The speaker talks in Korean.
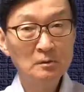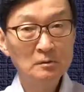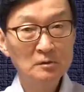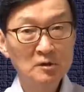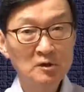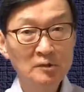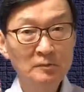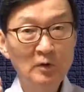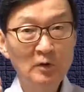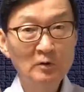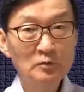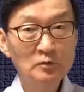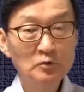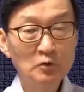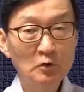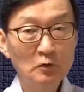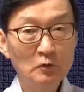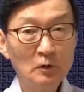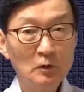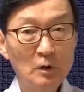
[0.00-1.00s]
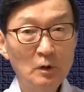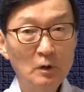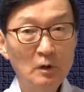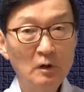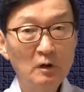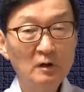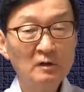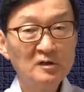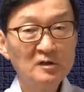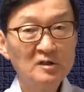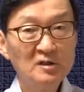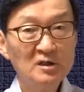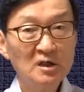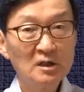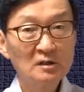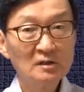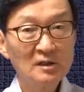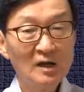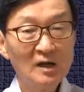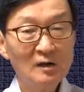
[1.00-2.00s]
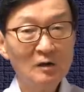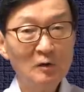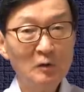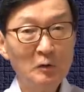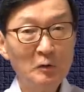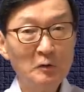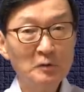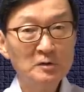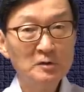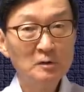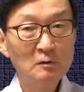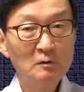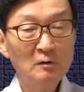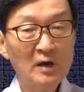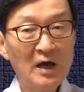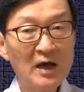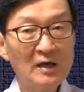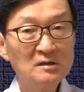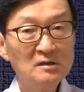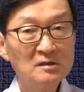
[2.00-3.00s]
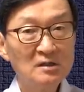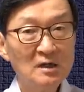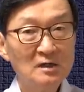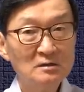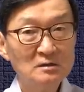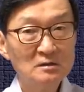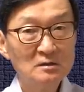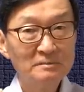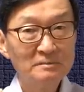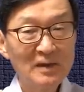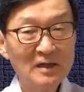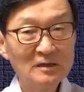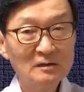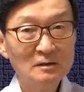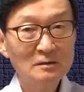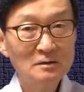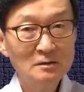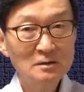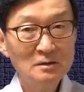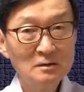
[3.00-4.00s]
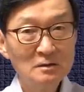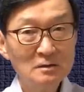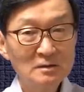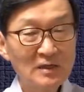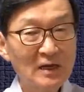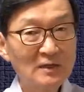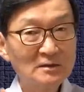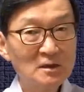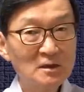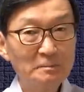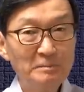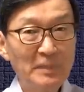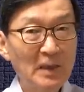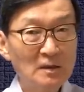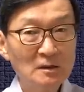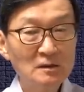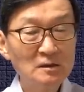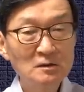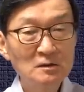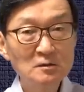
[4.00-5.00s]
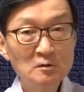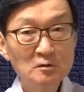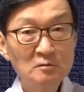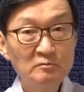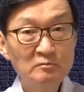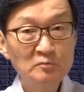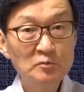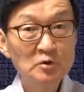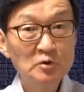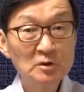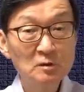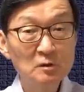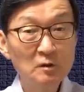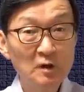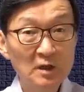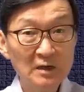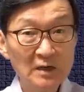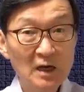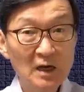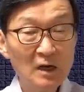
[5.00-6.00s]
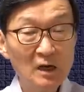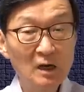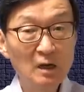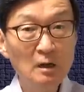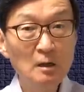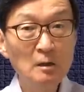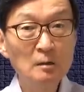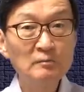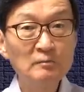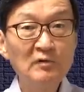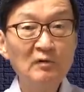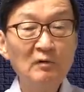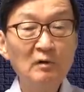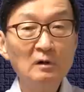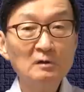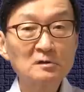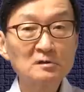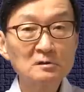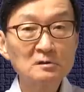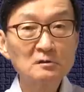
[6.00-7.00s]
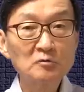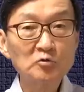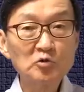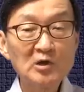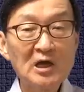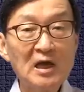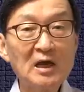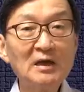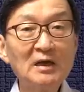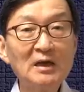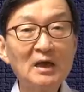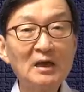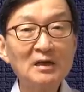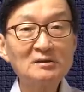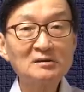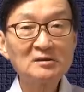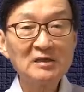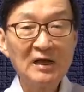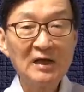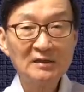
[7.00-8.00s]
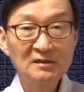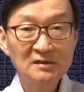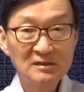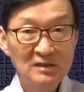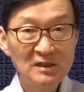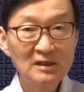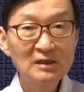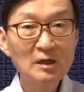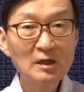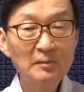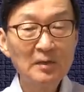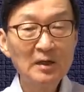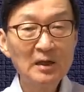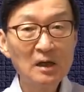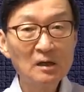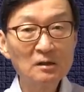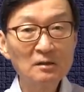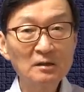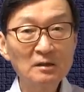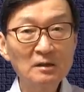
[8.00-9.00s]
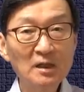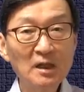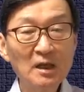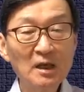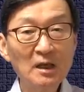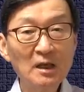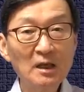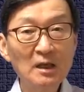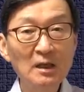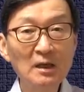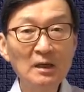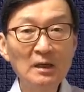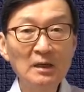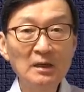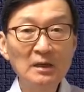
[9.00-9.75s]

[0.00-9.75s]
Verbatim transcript: 기본적으로 러시아 테크놀로지를 라이센스 받든지 살짝 베끼든지 훔친 거에다가 플러스 차이나가 자체 개발한 건데